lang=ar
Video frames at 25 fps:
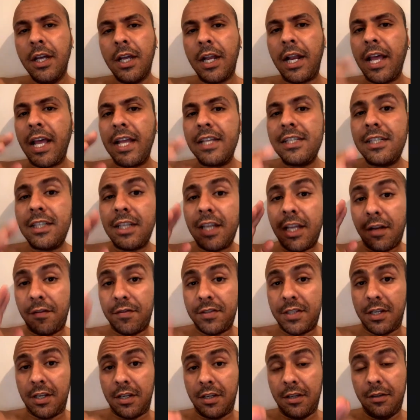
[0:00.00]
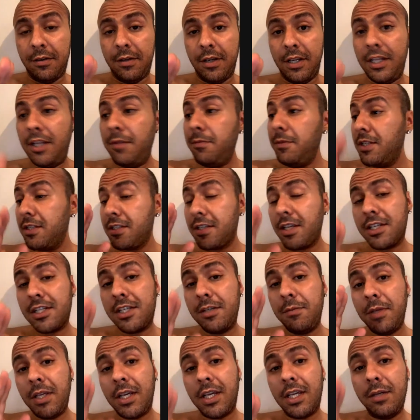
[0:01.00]
راه غادي تكرفسك هذا ميساج
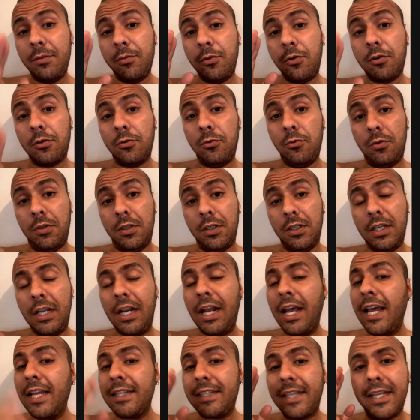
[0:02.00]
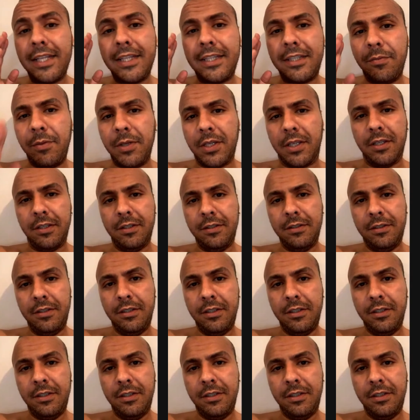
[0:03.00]
اللي ميخيبو خلونا راه غتعذبك